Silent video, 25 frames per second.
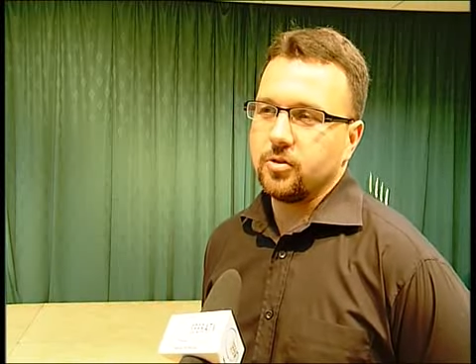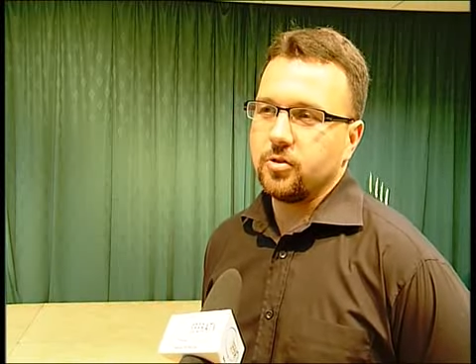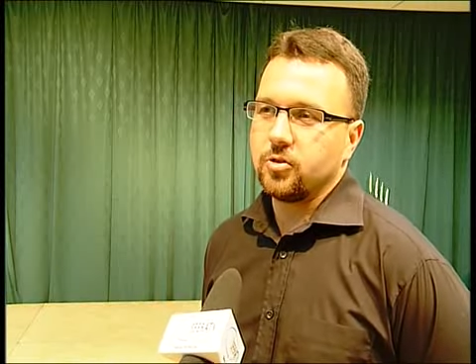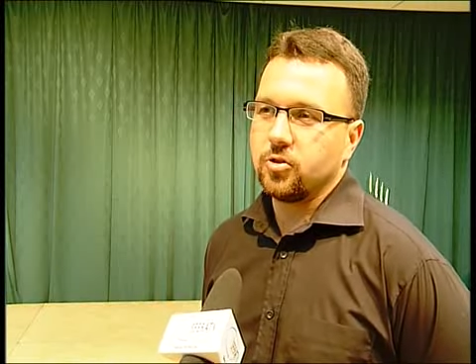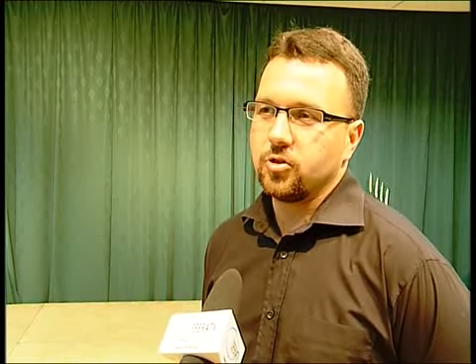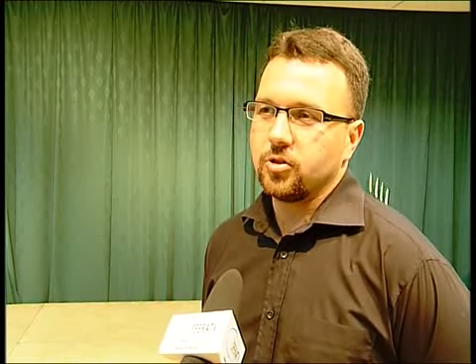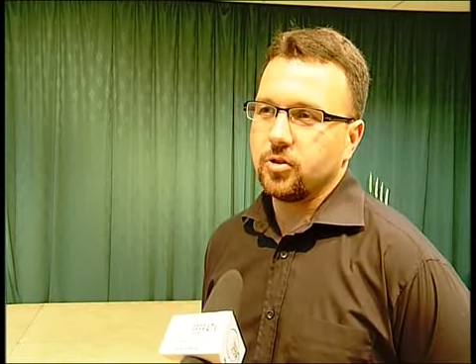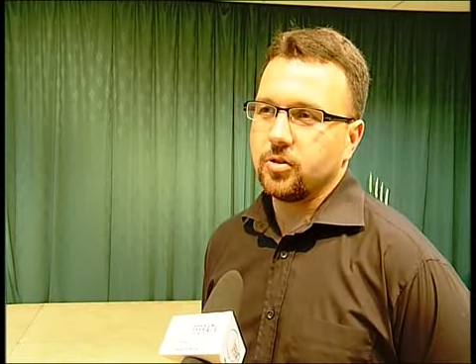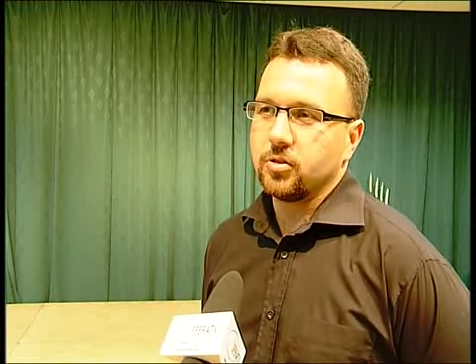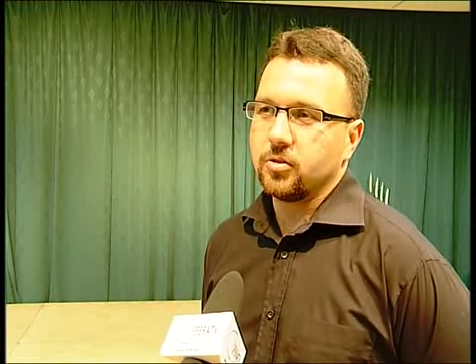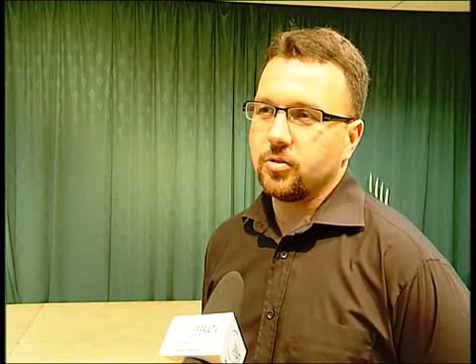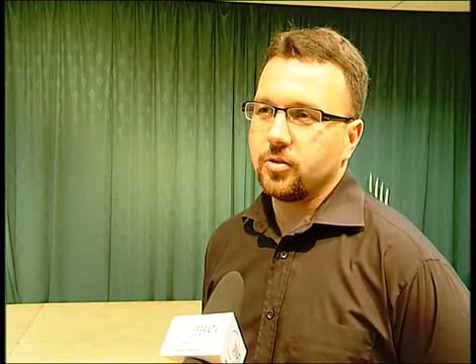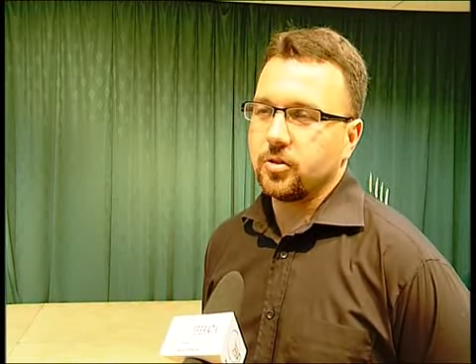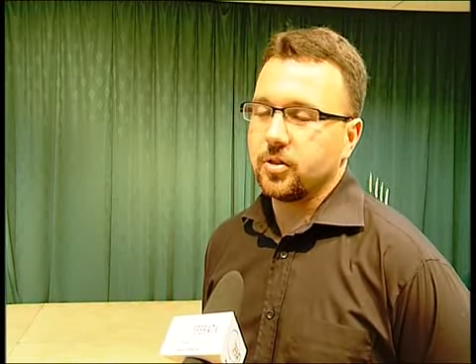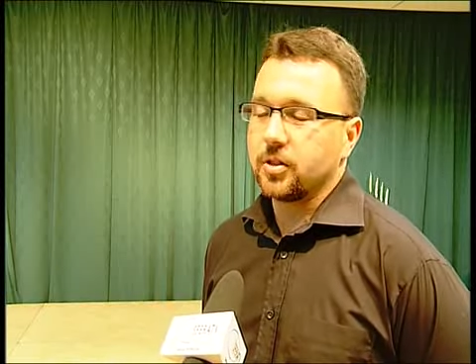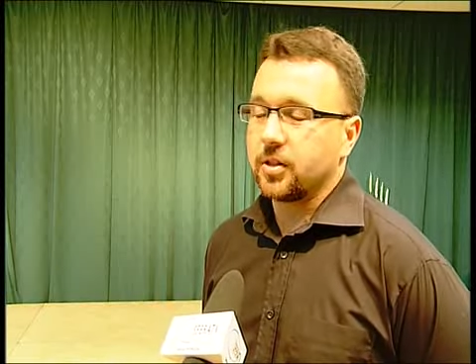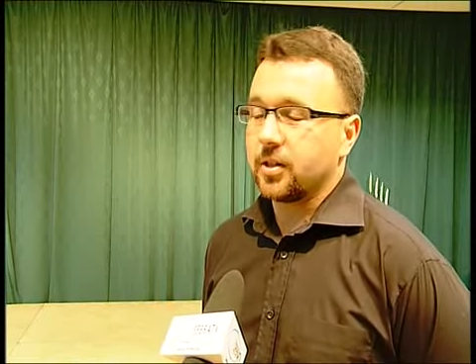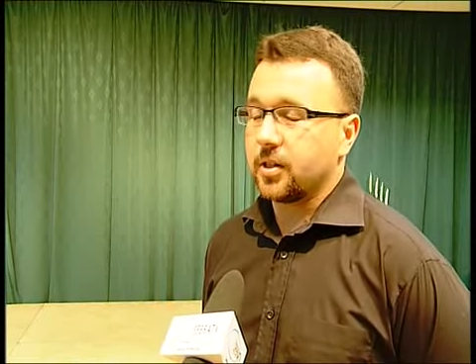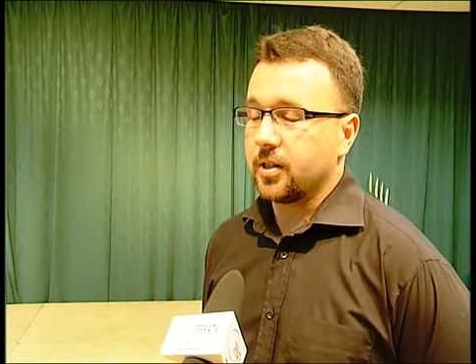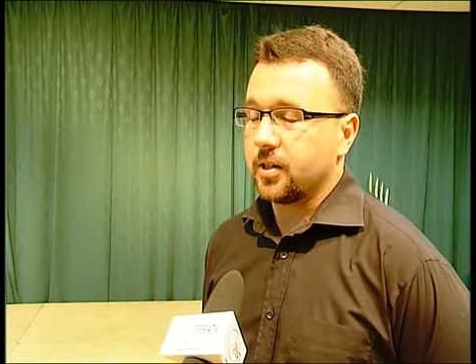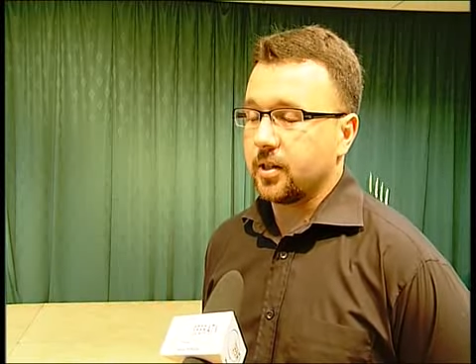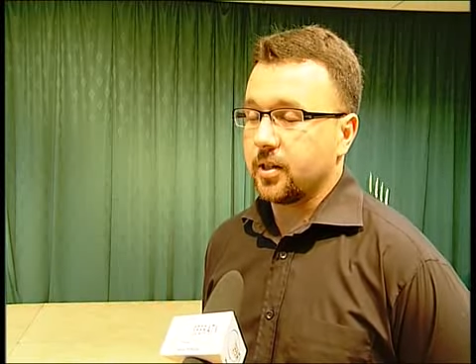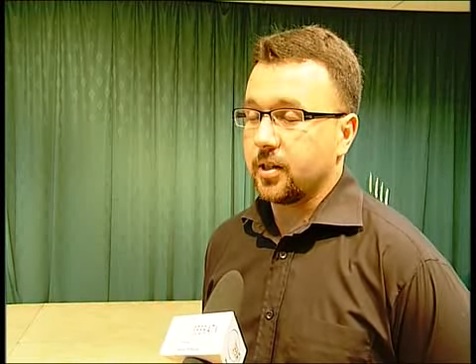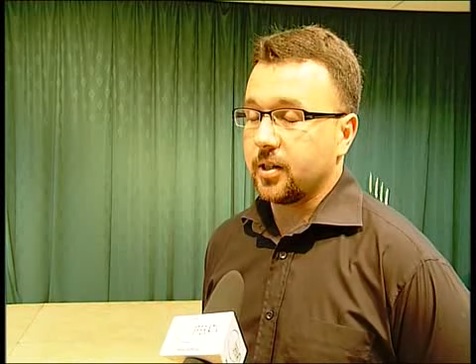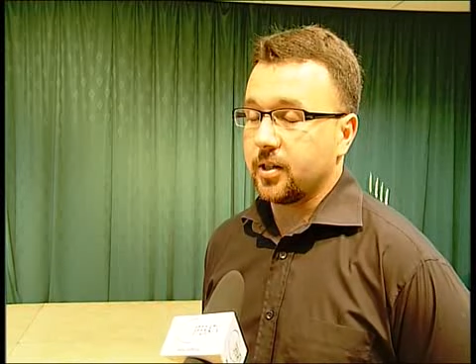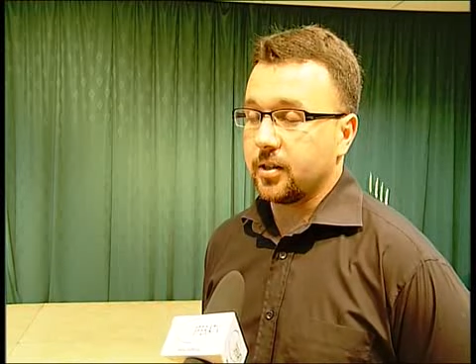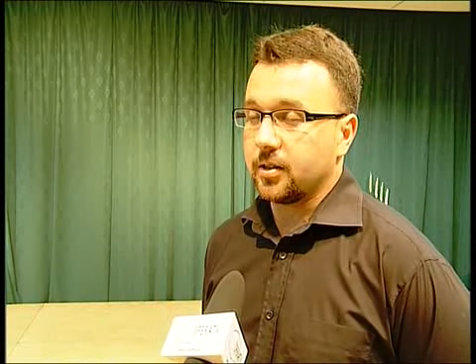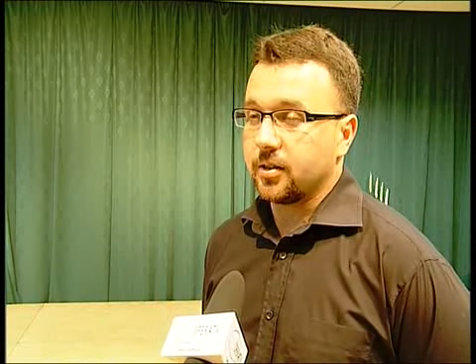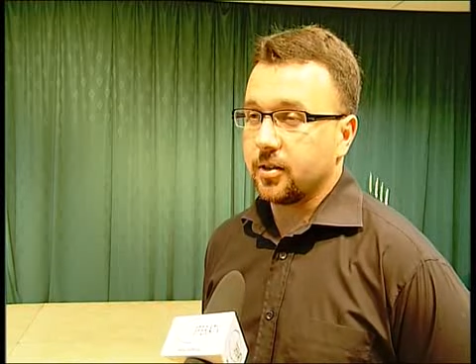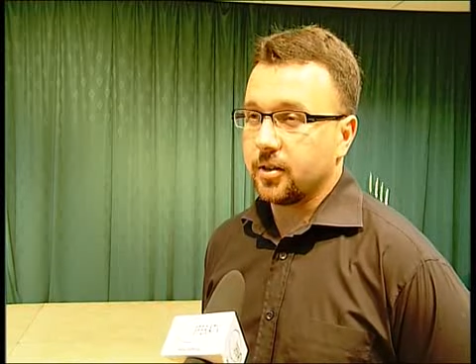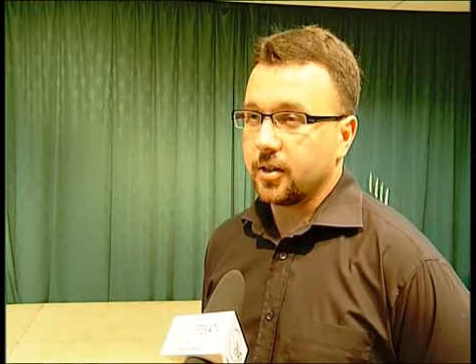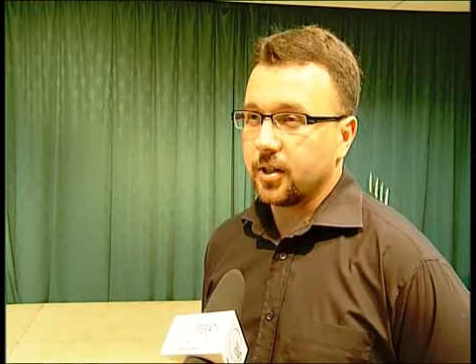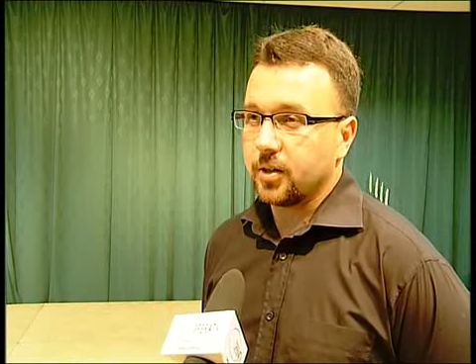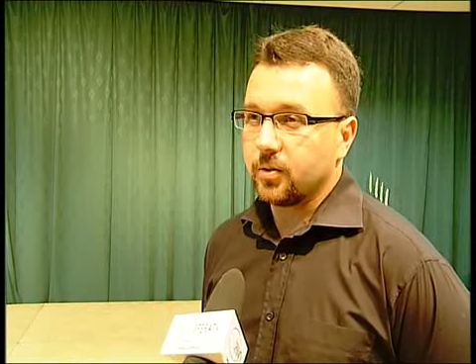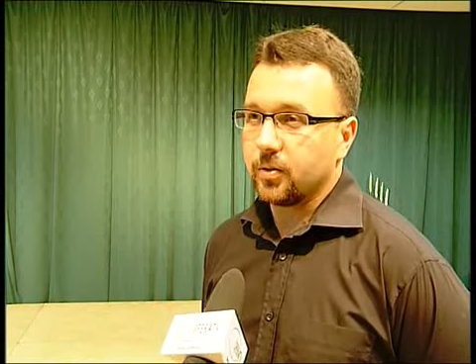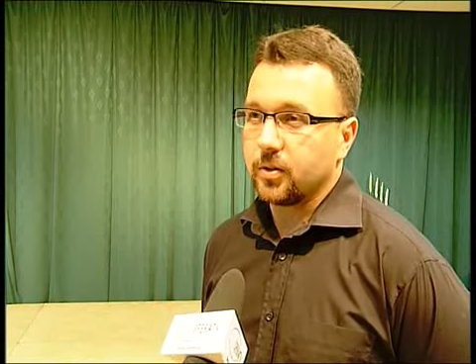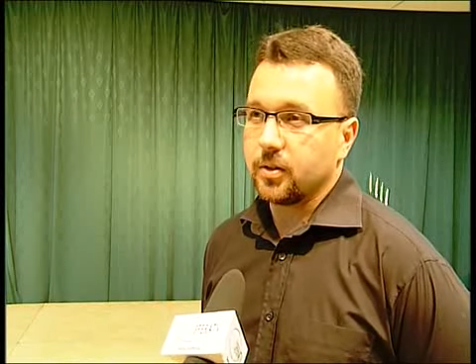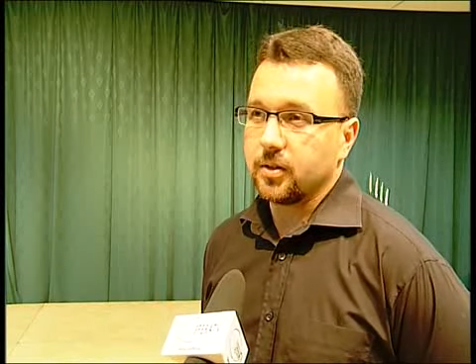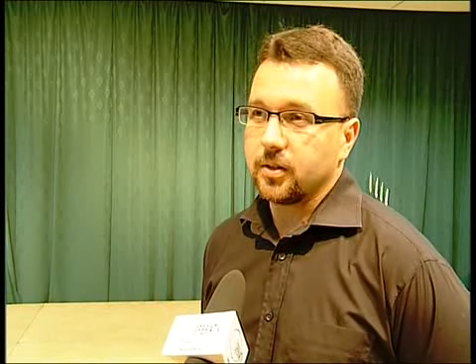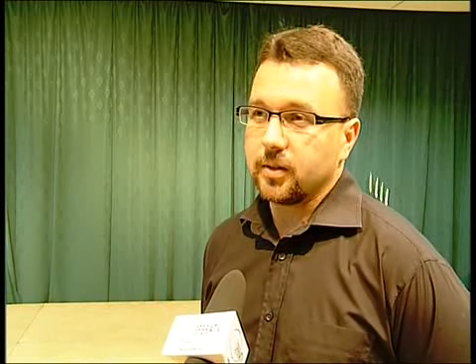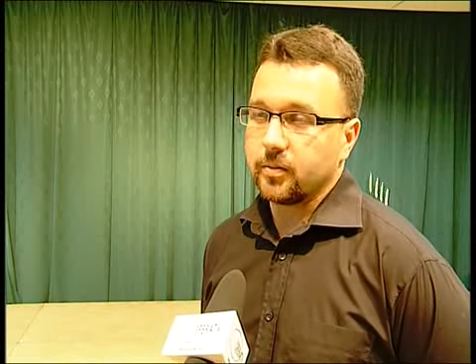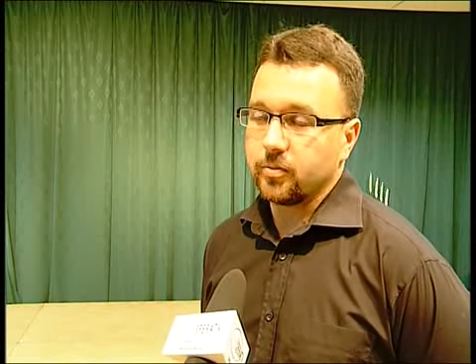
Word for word: czy od kardynała,